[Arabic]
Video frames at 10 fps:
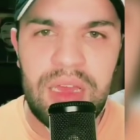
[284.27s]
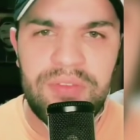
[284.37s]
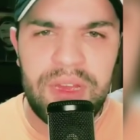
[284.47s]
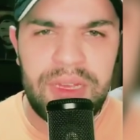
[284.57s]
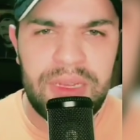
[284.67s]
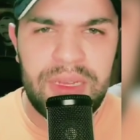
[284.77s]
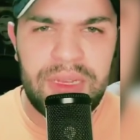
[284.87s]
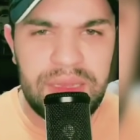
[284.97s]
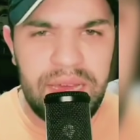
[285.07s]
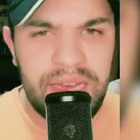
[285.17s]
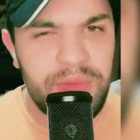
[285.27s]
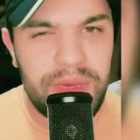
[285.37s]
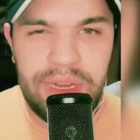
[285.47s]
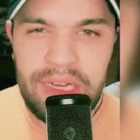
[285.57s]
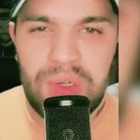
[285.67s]
فاني دائما
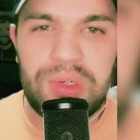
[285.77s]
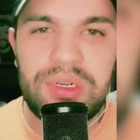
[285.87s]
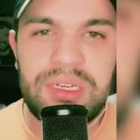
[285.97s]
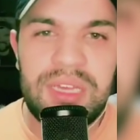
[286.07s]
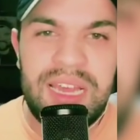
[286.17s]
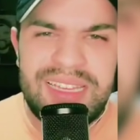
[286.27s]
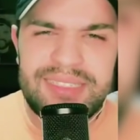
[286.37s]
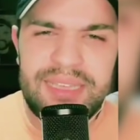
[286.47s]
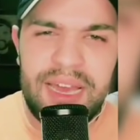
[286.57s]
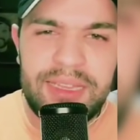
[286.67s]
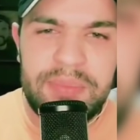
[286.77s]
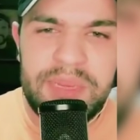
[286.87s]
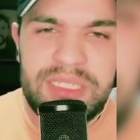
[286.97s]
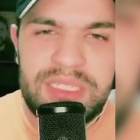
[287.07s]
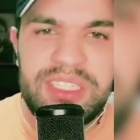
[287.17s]
اقول السعاده ما
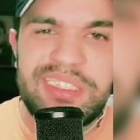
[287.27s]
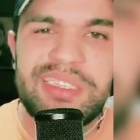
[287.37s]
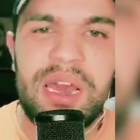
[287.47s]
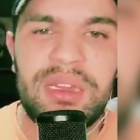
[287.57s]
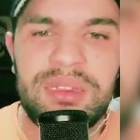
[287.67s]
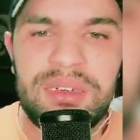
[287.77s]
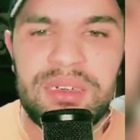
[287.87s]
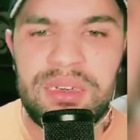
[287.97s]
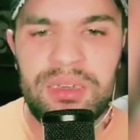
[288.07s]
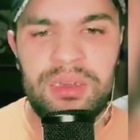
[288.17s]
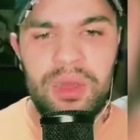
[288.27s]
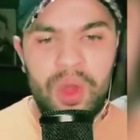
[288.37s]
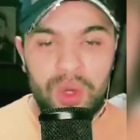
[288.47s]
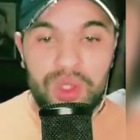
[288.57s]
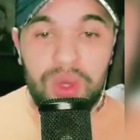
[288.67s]
تجيش لعندك
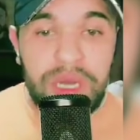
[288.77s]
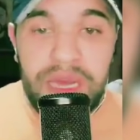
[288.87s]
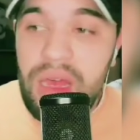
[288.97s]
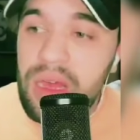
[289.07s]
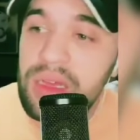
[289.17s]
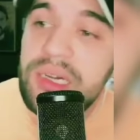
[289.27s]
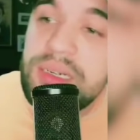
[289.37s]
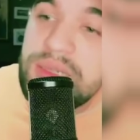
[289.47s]
وتقول لك ها انا